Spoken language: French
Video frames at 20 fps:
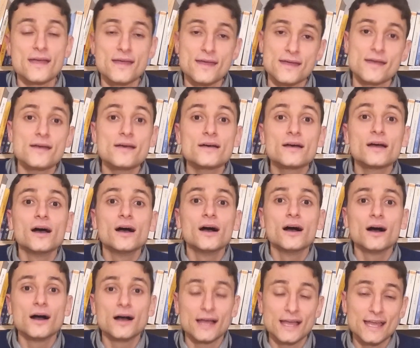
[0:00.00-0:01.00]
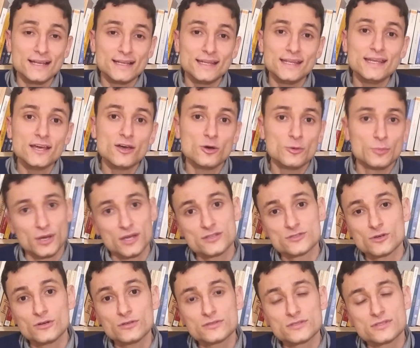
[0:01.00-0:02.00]
Et euh, Élie
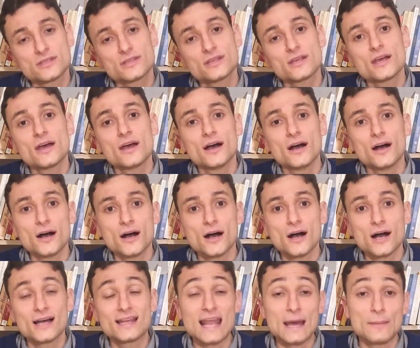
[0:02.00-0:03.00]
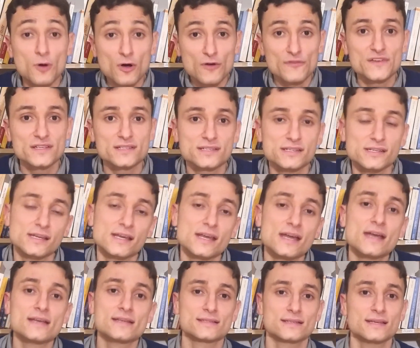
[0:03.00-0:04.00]
représente euh, la prophétie,
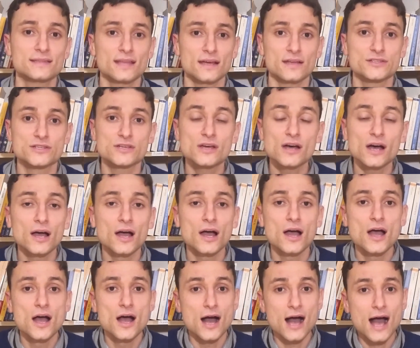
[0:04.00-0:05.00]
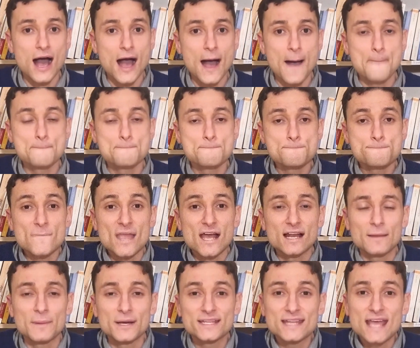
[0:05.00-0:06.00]
c'est-à-dire
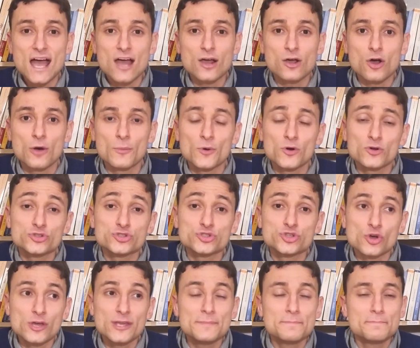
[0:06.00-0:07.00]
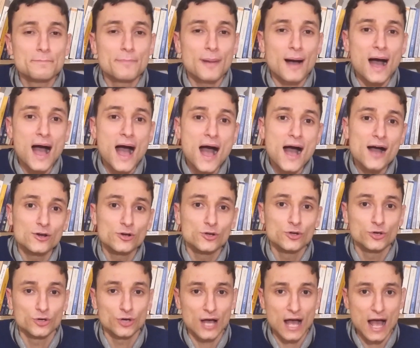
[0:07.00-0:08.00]
la manière comment Dieu
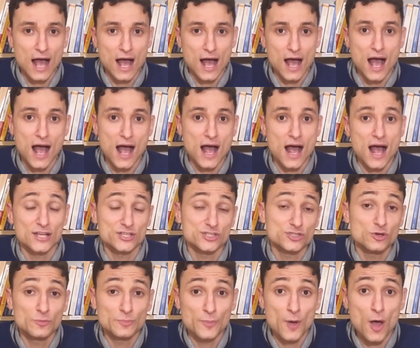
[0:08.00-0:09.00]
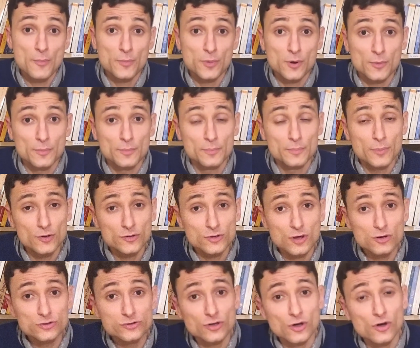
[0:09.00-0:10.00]
parle à, son peuple
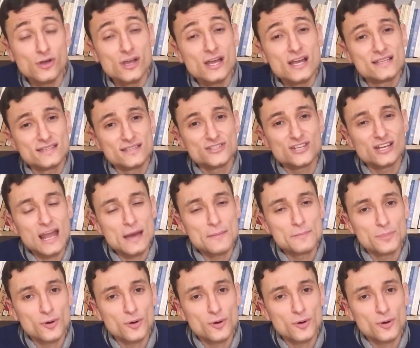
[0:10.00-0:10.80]
pendant le temps, c'est-à-dire la